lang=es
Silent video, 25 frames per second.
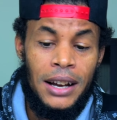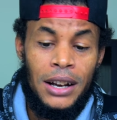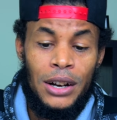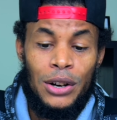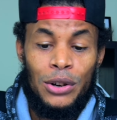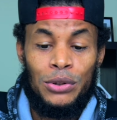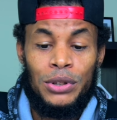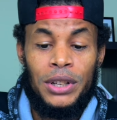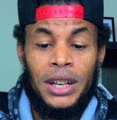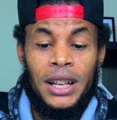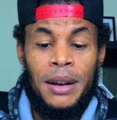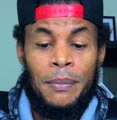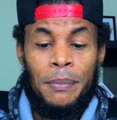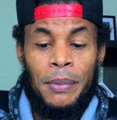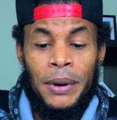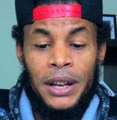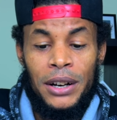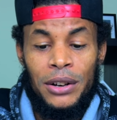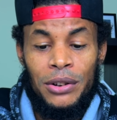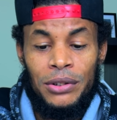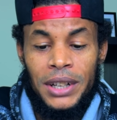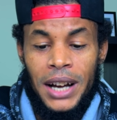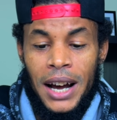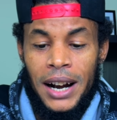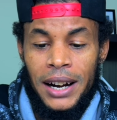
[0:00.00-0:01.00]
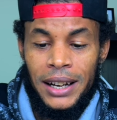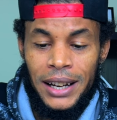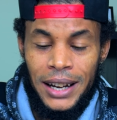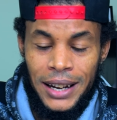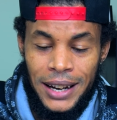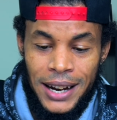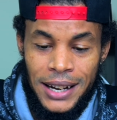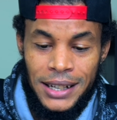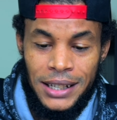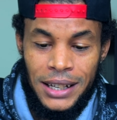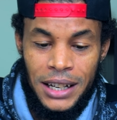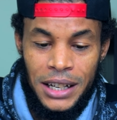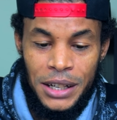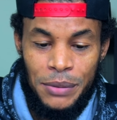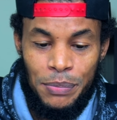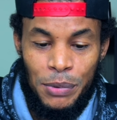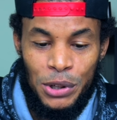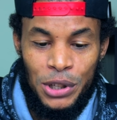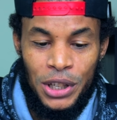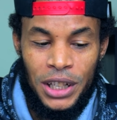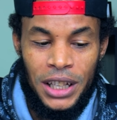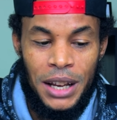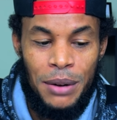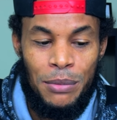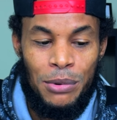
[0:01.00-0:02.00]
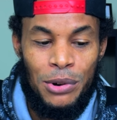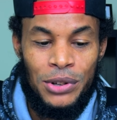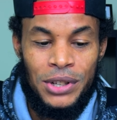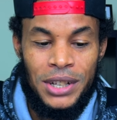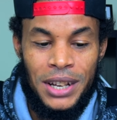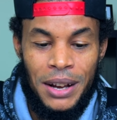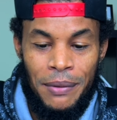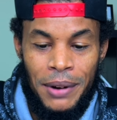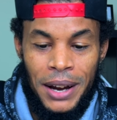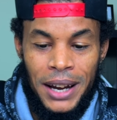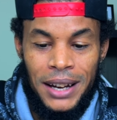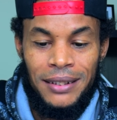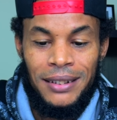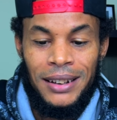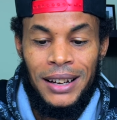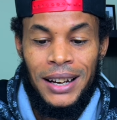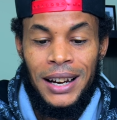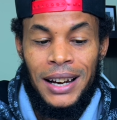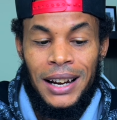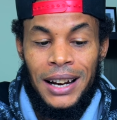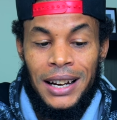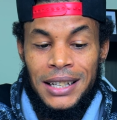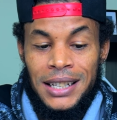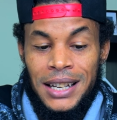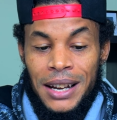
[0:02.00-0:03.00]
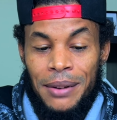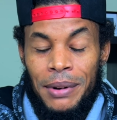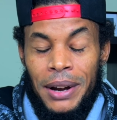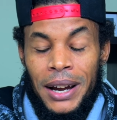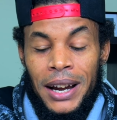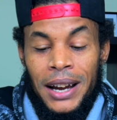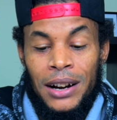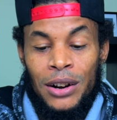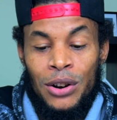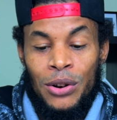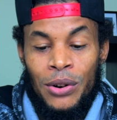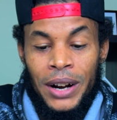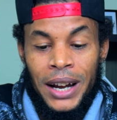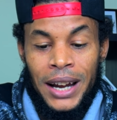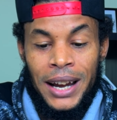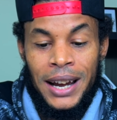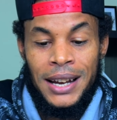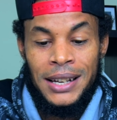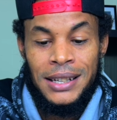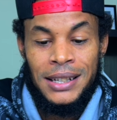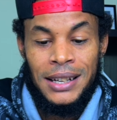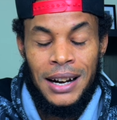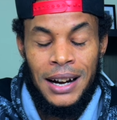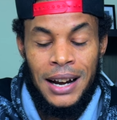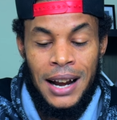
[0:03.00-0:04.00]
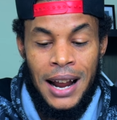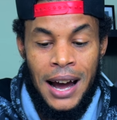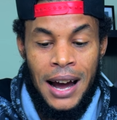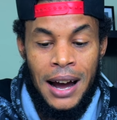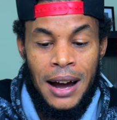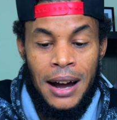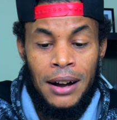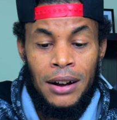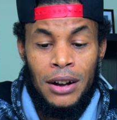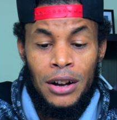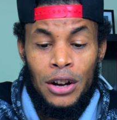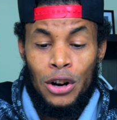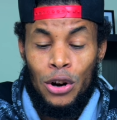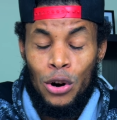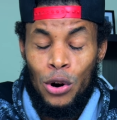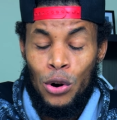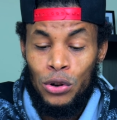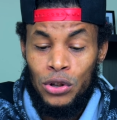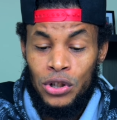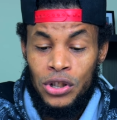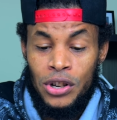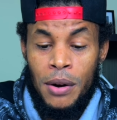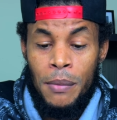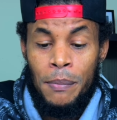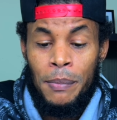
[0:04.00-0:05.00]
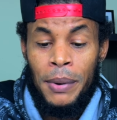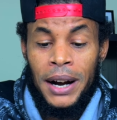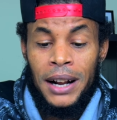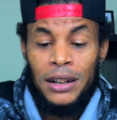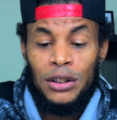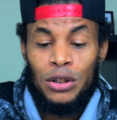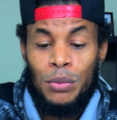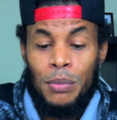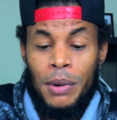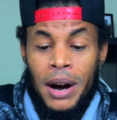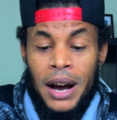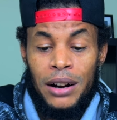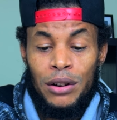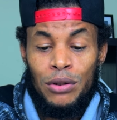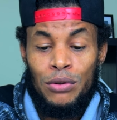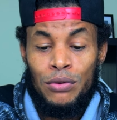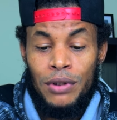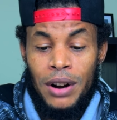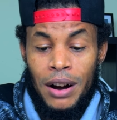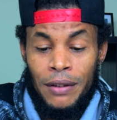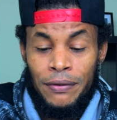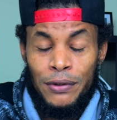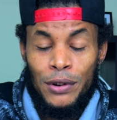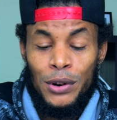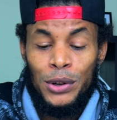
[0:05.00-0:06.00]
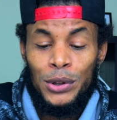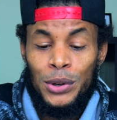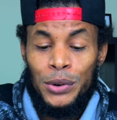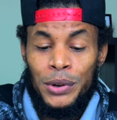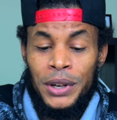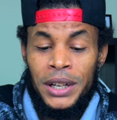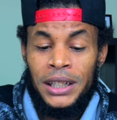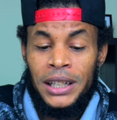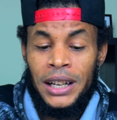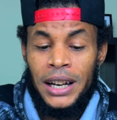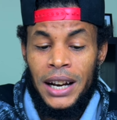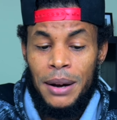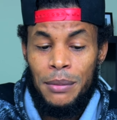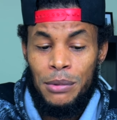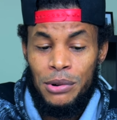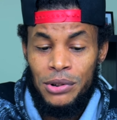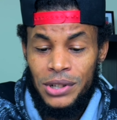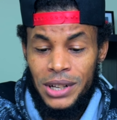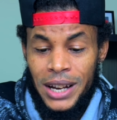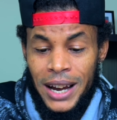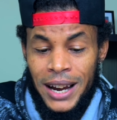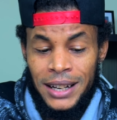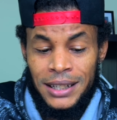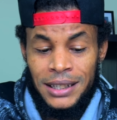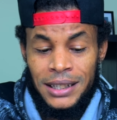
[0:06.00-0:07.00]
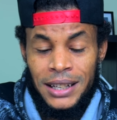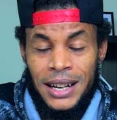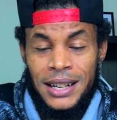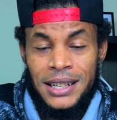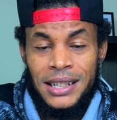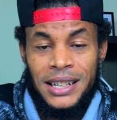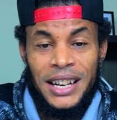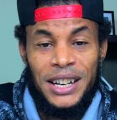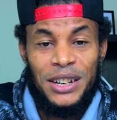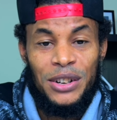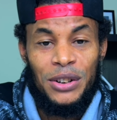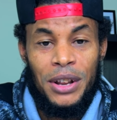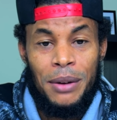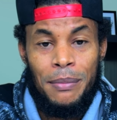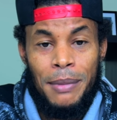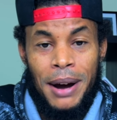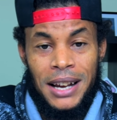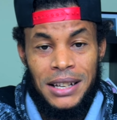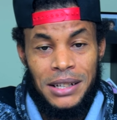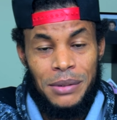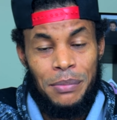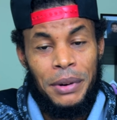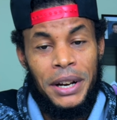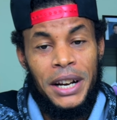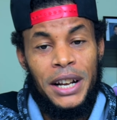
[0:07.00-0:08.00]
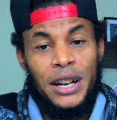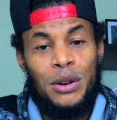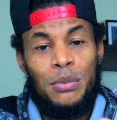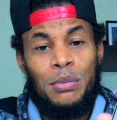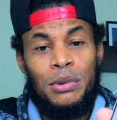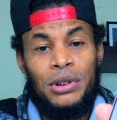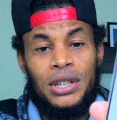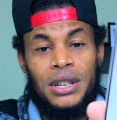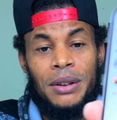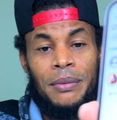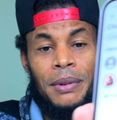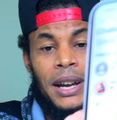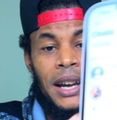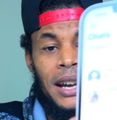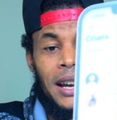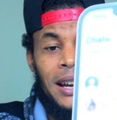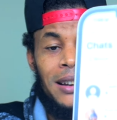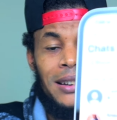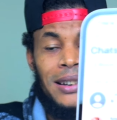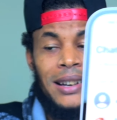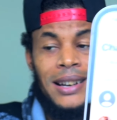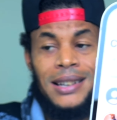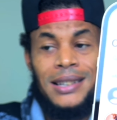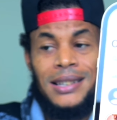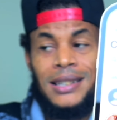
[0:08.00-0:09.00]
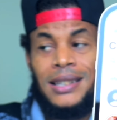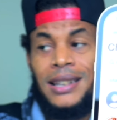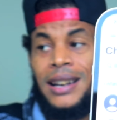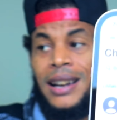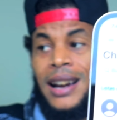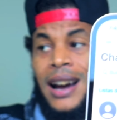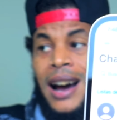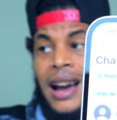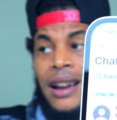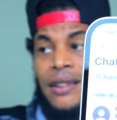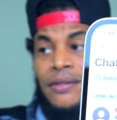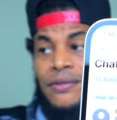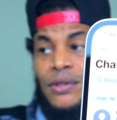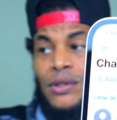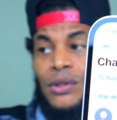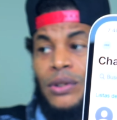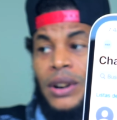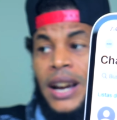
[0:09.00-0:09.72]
Ustedes pueden notar que en este dispositivo se ven se ve lo que es la opción para tomar una foto y tenemos este signo de más. Miren cómo se ve en este iPhone.